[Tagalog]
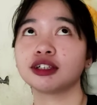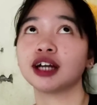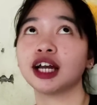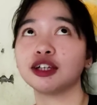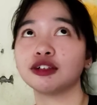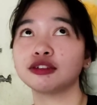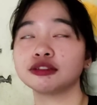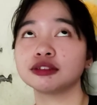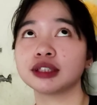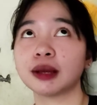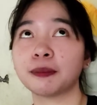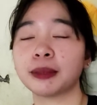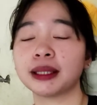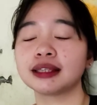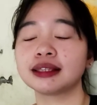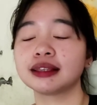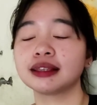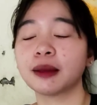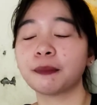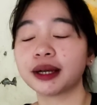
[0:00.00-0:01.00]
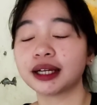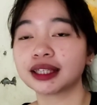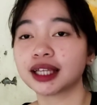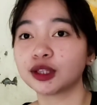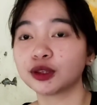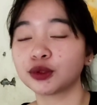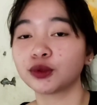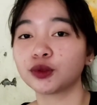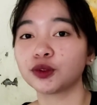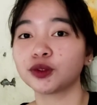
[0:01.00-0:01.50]
ngayong napag,
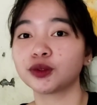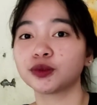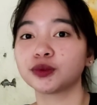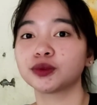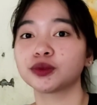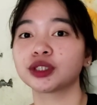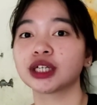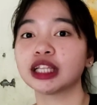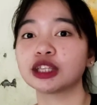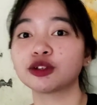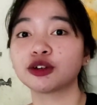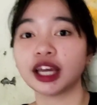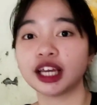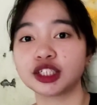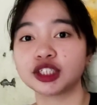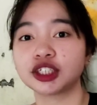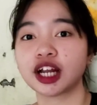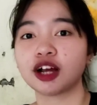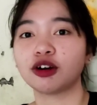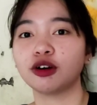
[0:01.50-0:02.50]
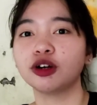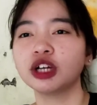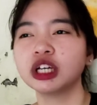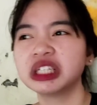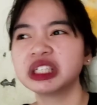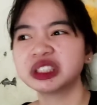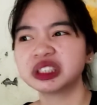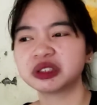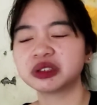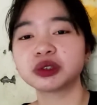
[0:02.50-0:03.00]
napagtanto ko nung gantong age na ako,
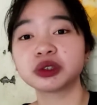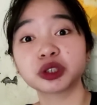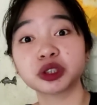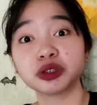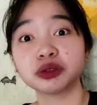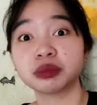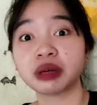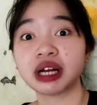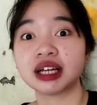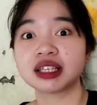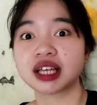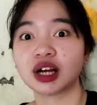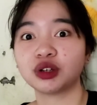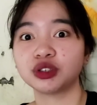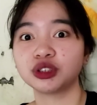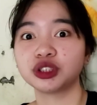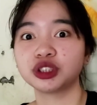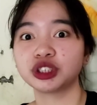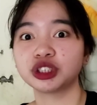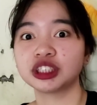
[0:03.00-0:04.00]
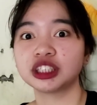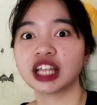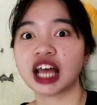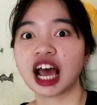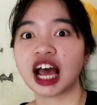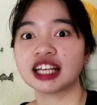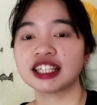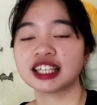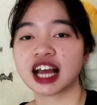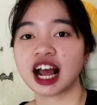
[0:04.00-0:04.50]
siguro yung mga sahod noon
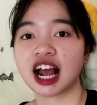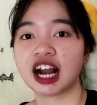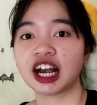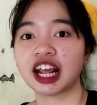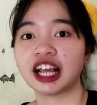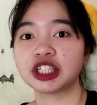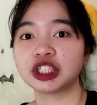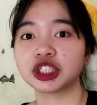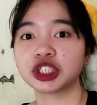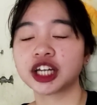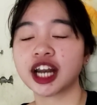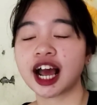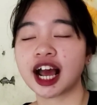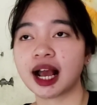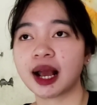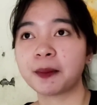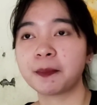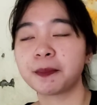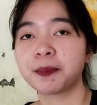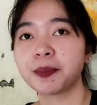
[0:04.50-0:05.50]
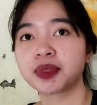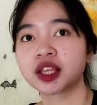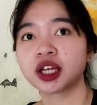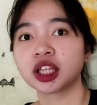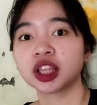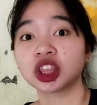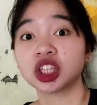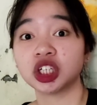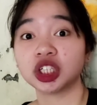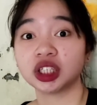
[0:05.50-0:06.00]
na sa range na
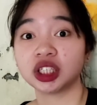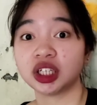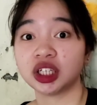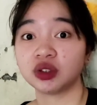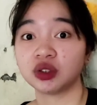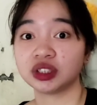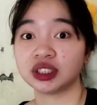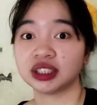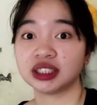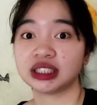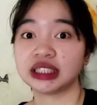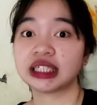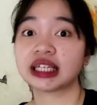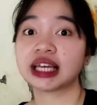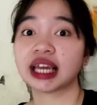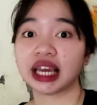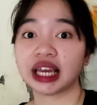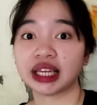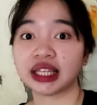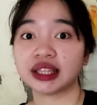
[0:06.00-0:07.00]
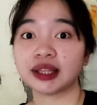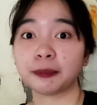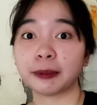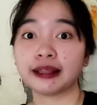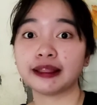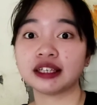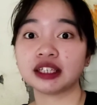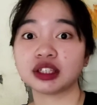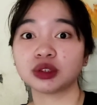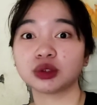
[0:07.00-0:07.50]
30 to 60k,
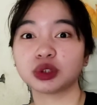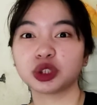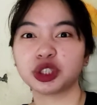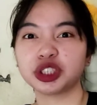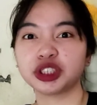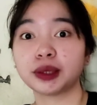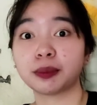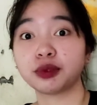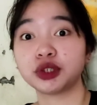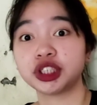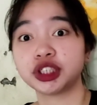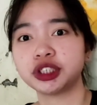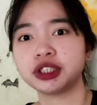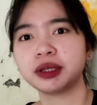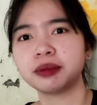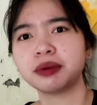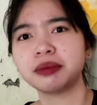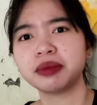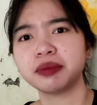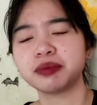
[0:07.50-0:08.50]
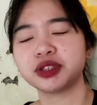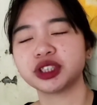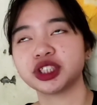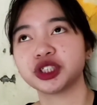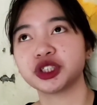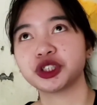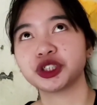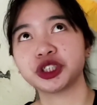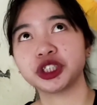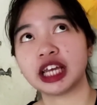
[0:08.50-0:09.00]
depende siguro yung sa position. Di ba may
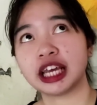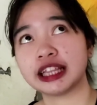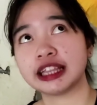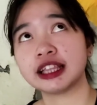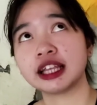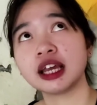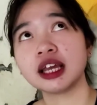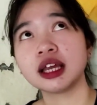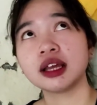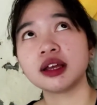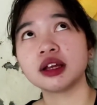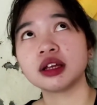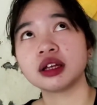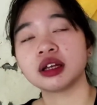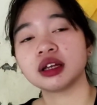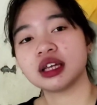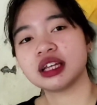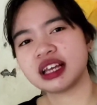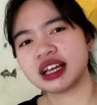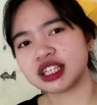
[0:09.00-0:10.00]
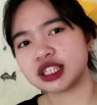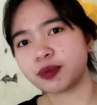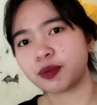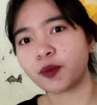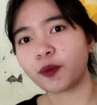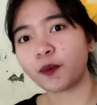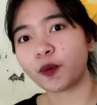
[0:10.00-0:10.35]
position nun? And iniisip